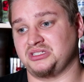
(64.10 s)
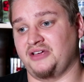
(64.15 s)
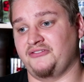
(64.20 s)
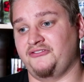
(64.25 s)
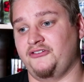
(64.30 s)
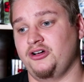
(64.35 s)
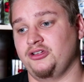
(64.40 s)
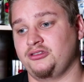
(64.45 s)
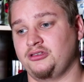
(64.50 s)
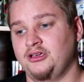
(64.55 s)
sa
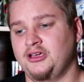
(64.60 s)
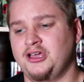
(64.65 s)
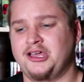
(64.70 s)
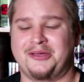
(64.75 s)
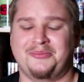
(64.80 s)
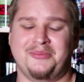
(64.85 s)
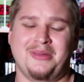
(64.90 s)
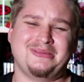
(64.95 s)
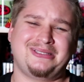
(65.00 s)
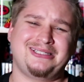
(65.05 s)
faute.
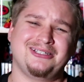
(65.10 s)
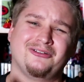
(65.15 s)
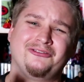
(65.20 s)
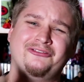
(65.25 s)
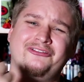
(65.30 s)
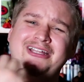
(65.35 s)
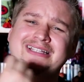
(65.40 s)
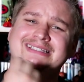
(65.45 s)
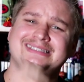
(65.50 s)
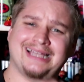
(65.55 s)
Même si en
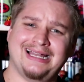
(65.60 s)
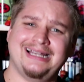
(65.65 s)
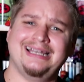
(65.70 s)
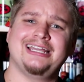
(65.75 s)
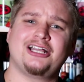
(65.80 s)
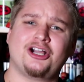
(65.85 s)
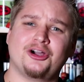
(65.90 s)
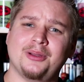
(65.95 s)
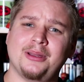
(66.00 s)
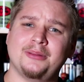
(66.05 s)
fait, ça
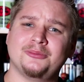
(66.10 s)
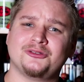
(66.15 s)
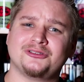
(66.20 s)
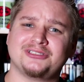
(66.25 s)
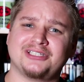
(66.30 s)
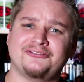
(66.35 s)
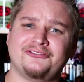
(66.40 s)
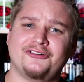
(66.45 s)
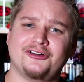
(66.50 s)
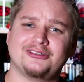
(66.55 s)
l'est quand même de
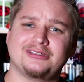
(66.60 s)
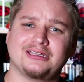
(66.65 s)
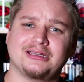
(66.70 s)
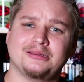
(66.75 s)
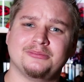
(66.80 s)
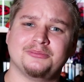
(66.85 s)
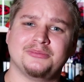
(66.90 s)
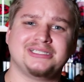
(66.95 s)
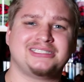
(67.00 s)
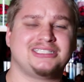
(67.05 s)
sa faute,
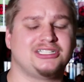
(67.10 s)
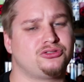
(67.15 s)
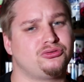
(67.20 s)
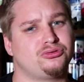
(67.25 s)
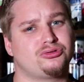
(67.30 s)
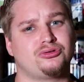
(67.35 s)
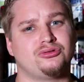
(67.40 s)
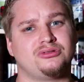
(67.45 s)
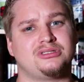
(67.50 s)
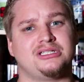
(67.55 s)
hein, mais c'est
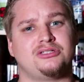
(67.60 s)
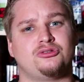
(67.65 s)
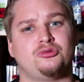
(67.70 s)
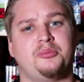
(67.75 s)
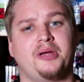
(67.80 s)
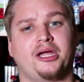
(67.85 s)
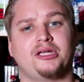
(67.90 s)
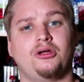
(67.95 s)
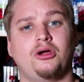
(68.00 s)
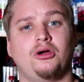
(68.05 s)
juste que ses
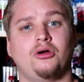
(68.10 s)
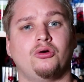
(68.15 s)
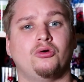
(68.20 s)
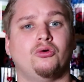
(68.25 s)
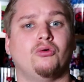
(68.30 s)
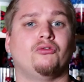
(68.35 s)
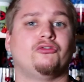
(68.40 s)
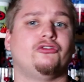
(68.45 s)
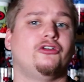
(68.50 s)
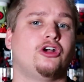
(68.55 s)
supérieurs
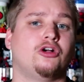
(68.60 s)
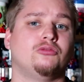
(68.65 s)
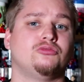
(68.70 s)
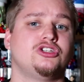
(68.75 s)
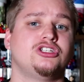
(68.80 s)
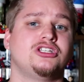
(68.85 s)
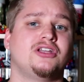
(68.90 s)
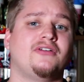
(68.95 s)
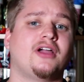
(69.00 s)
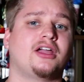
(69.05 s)
euh, ont fait comme
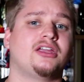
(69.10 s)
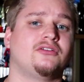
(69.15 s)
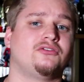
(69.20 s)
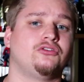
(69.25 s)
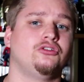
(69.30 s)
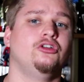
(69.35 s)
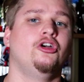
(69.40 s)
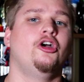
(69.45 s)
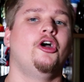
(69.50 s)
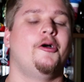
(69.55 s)
s'ils avaient rien
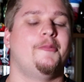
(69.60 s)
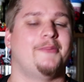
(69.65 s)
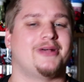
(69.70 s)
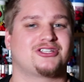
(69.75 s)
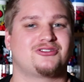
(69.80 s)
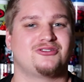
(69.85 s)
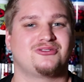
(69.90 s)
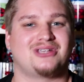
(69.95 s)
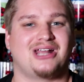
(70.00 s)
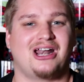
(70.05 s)
vu,
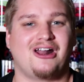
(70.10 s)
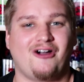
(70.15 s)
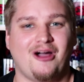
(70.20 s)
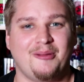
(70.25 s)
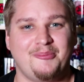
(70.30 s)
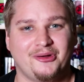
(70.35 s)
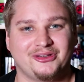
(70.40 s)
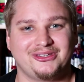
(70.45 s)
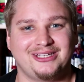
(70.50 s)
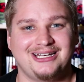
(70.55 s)
parce que ça leur
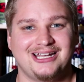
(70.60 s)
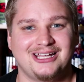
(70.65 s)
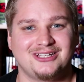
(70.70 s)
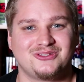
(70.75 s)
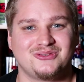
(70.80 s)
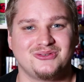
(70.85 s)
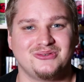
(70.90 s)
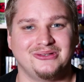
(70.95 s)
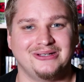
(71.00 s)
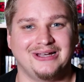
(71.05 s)
rapportait de la
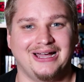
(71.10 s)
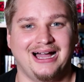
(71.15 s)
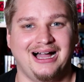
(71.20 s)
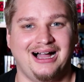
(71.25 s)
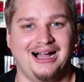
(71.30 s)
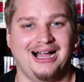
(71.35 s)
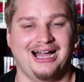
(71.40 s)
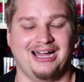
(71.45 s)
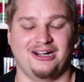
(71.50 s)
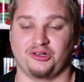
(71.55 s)
thune,
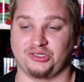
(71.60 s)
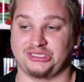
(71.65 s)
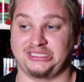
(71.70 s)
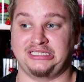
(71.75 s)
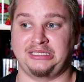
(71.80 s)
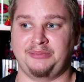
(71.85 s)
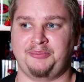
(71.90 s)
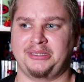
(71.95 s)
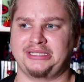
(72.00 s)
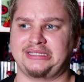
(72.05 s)
hein, alors que
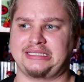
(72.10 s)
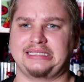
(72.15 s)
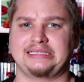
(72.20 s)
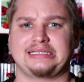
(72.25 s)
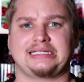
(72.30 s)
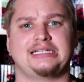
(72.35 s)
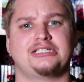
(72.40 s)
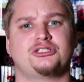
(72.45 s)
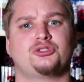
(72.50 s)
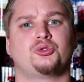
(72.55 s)
c'était pas très
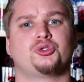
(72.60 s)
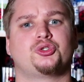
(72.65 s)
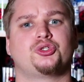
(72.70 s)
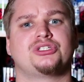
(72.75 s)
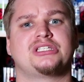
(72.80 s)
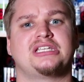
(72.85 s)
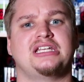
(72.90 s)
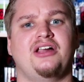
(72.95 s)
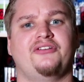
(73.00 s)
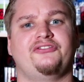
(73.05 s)
très jojo
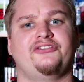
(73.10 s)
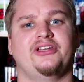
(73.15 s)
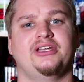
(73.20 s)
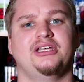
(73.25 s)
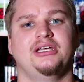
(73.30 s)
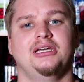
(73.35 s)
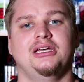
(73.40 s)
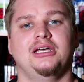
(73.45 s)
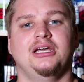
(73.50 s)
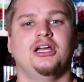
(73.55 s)
ce qu'il a fait.
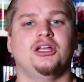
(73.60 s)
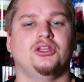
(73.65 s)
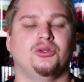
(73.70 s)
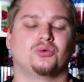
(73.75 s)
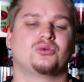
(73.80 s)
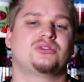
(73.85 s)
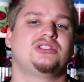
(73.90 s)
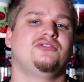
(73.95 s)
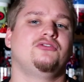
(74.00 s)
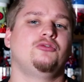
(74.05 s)

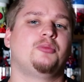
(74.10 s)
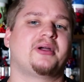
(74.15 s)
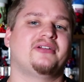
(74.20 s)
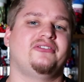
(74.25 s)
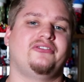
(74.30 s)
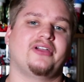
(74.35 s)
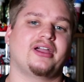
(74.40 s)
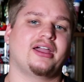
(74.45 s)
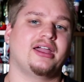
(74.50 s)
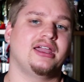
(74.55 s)
Donc si vous
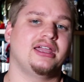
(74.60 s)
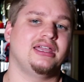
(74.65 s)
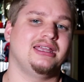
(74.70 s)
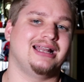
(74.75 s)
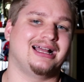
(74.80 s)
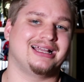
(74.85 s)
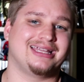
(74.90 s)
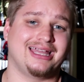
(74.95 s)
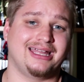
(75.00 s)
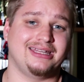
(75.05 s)
préférez,
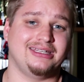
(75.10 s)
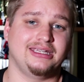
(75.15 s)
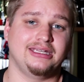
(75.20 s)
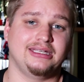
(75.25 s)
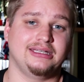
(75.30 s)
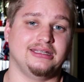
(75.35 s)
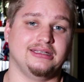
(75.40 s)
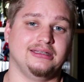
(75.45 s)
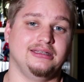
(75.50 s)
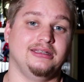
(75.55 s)
il a
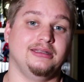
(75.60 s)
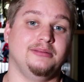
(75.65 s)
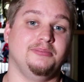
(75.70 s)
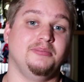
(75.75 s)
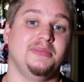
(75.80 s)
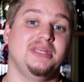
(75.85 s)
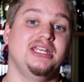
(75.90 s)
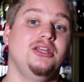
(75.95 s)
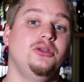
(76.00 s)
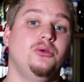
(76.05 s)
gagné des, des
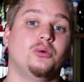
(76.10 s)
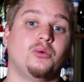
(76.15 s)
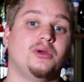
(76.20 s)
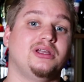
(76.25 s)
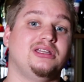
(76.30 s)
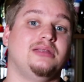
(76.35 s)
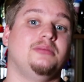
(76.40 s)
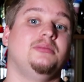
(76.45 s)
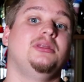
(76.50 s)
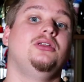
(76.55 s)
millions
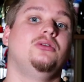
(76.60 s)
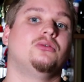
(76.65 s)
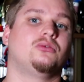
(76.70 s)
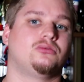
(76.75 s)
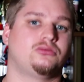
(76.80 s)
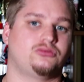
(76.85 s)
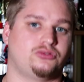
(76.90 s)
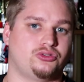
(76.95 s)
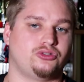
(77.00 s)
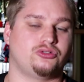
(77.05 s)
et des millions,
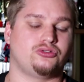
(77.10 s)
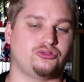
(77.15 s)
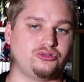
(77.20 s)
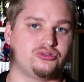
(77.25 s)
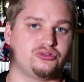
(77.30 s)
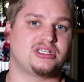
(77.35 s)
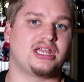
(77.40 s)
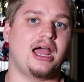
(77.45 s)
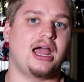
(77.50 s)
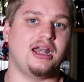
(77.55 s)

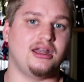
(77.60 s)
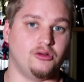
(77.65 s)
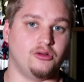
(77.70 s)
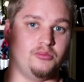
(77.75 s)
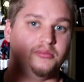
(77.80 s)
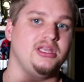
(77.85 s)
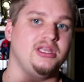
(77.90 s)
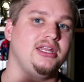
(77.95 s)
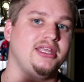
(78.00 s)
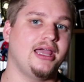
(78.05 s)
jusqu'à aller
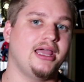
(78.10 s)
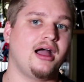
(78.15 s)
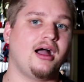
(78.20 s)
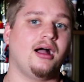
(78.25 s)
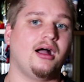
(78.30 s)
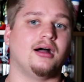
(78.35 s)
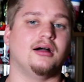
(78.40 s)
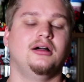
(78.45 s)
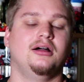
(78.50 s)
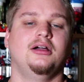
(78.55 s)
aux
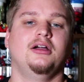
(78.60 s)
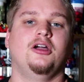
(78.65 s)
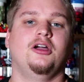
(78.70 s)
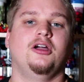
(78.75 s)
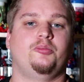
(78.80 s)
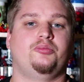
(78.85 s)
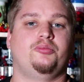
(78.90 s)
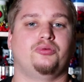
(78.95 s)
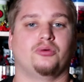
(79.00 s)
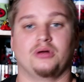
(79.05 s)
milliards
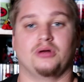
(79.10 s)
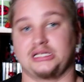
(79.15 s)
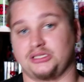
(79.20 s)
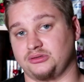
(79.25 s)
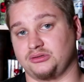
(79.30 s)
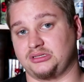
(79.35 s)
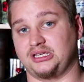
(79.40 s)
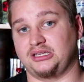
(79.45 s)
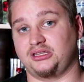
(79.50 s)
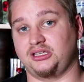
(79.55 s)
pour la
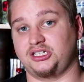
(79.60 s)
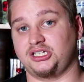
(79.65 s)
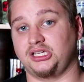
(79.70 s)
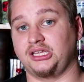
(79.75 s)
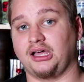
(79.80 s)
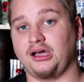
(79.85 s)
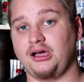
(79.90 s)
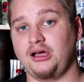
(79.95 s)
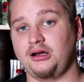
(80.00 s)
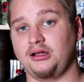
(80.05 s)
Société
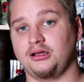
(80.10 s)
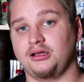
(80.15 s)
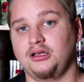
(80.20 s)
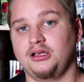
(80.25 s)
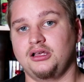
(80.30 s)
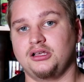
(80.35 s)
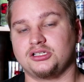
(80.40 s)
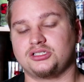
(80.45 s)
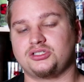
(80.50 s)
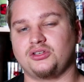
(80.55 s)
Générale.
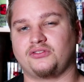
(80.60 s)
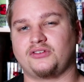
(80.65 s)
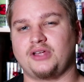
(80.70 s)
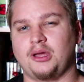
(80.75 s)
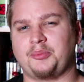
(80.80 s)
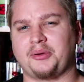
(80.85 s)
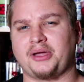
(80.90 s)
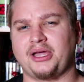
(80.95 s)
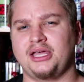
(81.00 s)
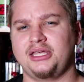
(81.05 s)
Sauf
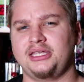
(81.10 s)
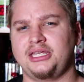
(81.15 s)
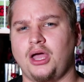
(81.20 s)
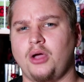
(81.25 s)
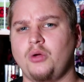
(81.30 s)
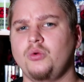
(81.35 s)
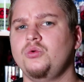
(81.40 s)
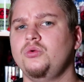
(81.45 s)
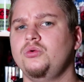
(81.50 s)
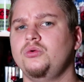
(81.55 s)
qu'après, il y
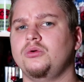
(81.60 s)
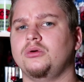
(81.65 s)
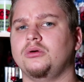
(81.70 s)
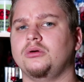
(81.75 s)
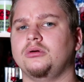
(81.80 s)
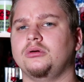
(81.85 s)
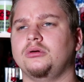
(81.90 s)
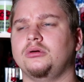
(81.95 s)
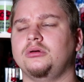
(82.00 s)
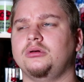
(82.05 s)
a eu
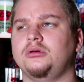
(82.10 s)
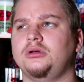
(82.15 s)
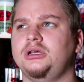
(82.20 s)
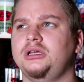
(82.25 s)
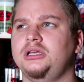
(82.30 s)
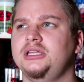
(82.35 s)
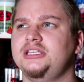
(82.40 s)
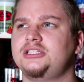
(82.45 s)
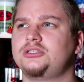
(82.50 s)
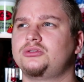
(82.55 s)
euh,
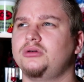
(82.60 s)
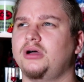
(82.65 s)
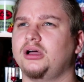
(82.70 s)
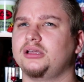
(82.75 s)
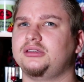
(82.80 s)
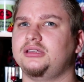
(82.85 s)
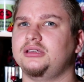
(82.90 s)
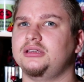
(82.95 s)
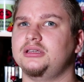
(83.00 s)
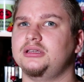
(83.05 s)

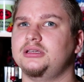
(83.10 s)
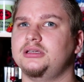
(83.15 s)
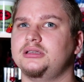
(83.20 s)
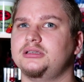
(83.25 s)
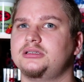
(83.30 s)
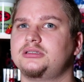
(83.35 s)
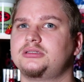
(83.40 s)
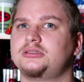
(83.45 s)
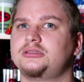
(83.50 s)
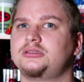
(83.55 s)
l'histoire des
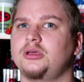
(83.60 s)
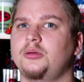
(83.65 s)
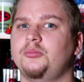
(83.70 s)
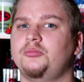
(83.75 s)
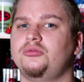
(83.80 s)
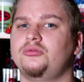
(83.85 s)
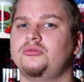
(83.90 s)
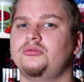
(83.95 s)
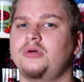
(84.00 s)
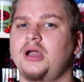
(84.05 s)

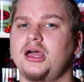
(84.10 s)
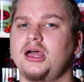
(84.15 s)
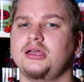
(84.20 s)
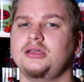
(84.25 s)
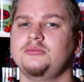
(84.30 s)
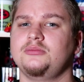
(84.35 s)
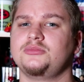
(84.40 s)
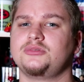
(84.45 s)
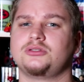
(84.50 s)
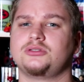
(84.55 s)

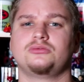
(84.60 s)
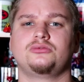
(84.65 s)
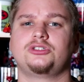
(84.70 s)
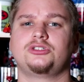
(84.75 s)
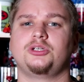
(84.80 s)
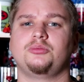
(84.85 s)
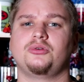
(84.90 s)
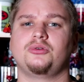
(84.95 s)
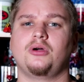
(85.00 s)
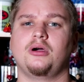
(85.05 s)
subrimes ou
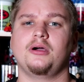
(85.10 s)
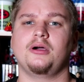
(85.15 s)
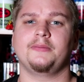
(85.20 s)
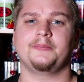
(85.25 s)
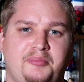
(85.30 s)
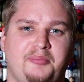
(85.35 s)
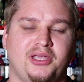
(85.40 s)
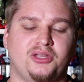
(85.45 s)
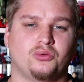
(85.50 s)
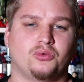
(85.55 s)
je sais plus quoi.
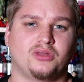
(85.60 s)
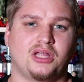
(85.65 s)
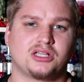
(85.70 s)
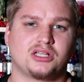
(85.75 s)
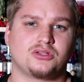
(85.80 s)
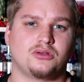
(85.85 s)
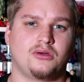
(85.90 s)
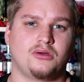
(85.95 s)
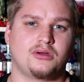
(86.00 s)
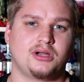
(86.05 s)
Paye ton accent